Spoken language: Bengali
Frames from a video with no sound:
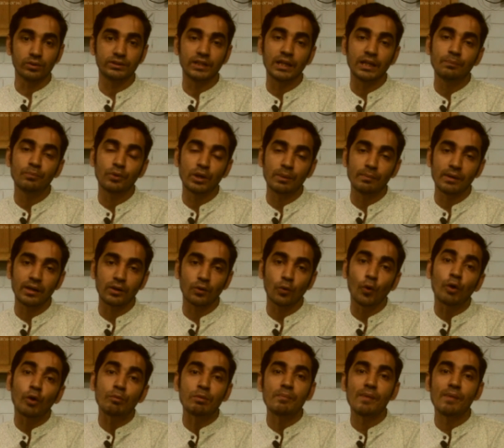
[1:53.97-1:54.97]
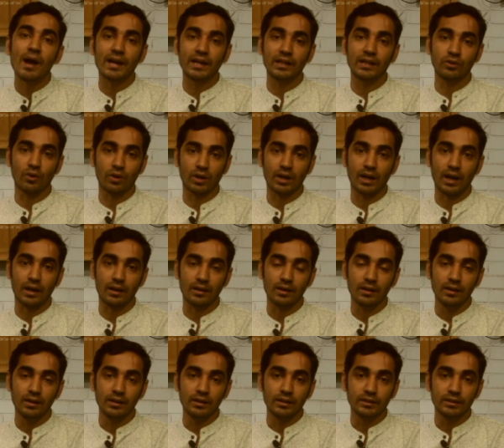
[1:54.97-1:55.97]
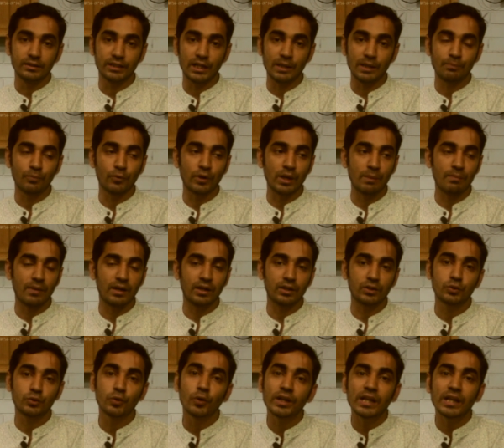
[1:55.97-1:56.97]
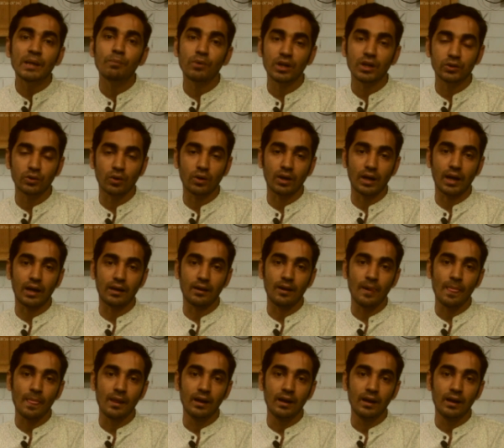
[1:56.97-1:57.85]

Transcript: যেই পরিমাণ কর্মী বাহিনী দরকার যেই পরিমাণ ছড়িয়ে পড়া দরকার